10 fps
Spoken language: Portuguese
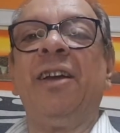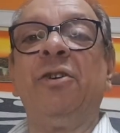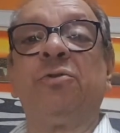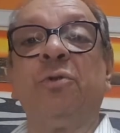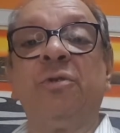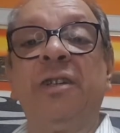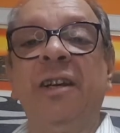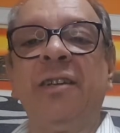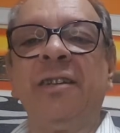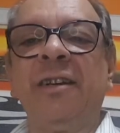Eu sou
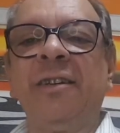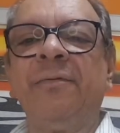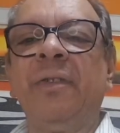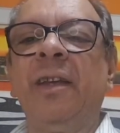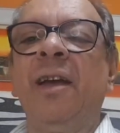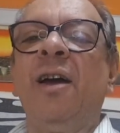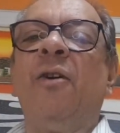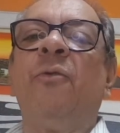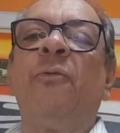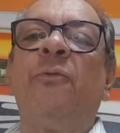Sidney,
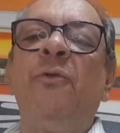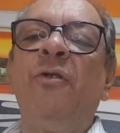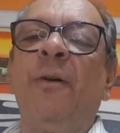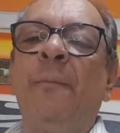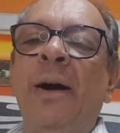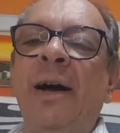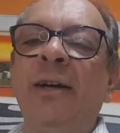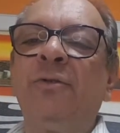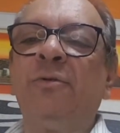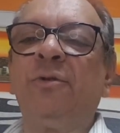um filho
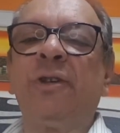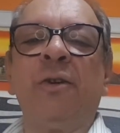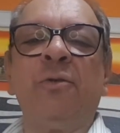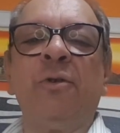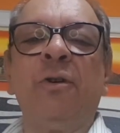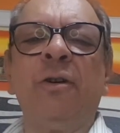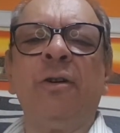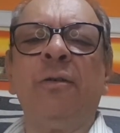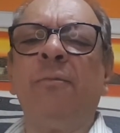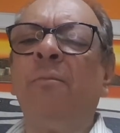amado do Senhor,
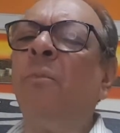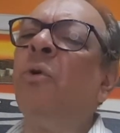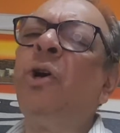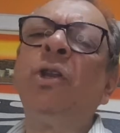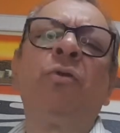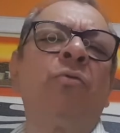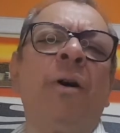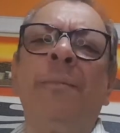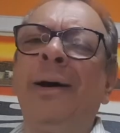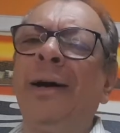muito
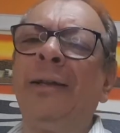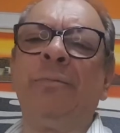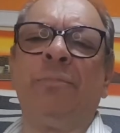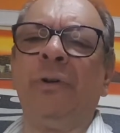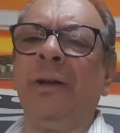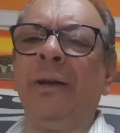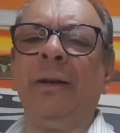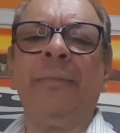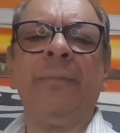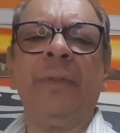amado por
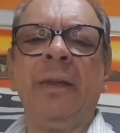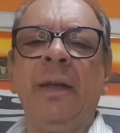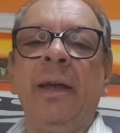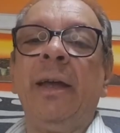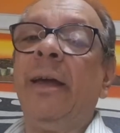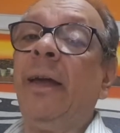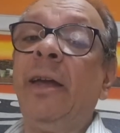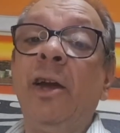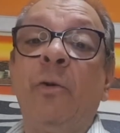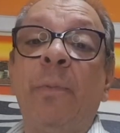Ele, em
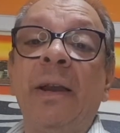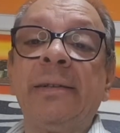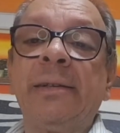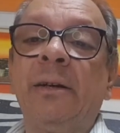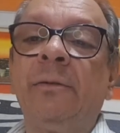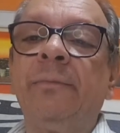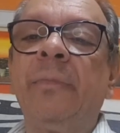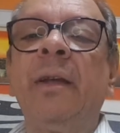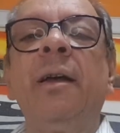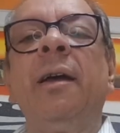recuperação,
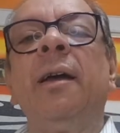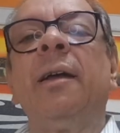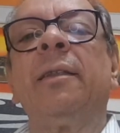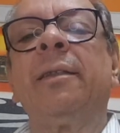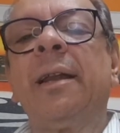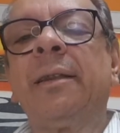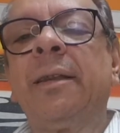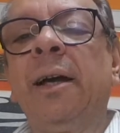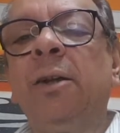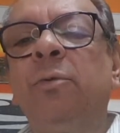
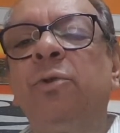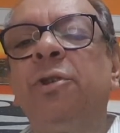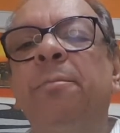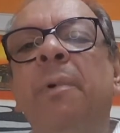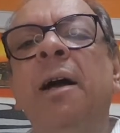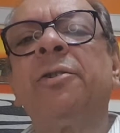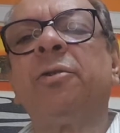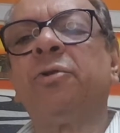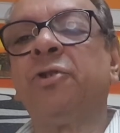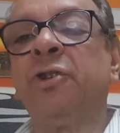tratando de baixa
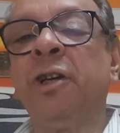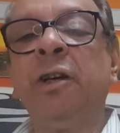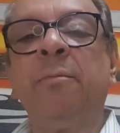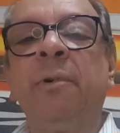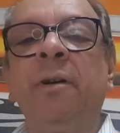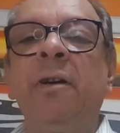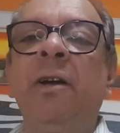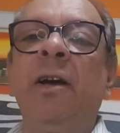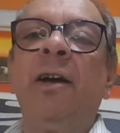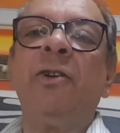autoestima,
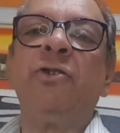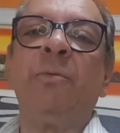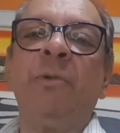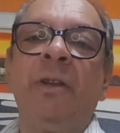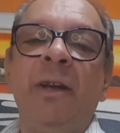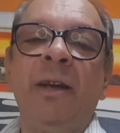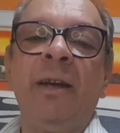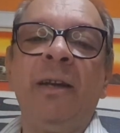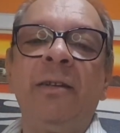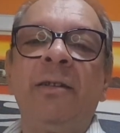
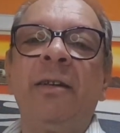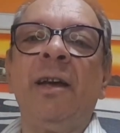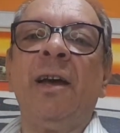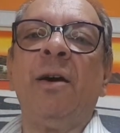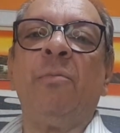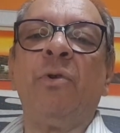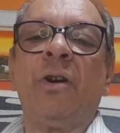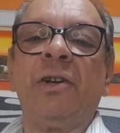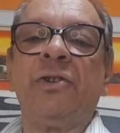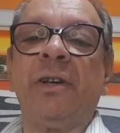timidez,
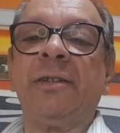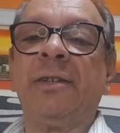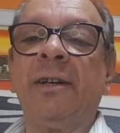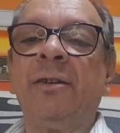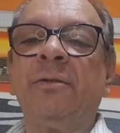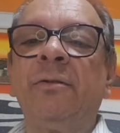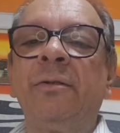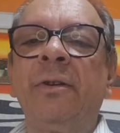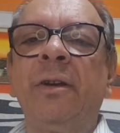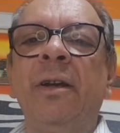procrastinação
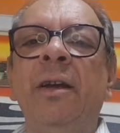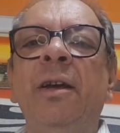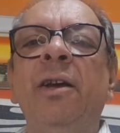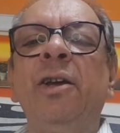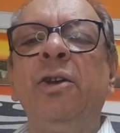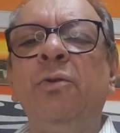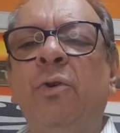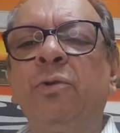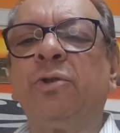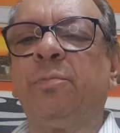e
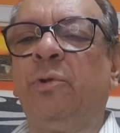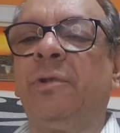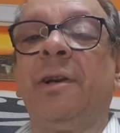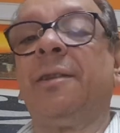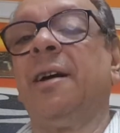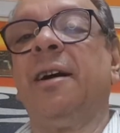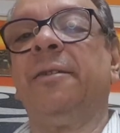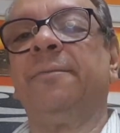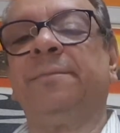outros por tratar.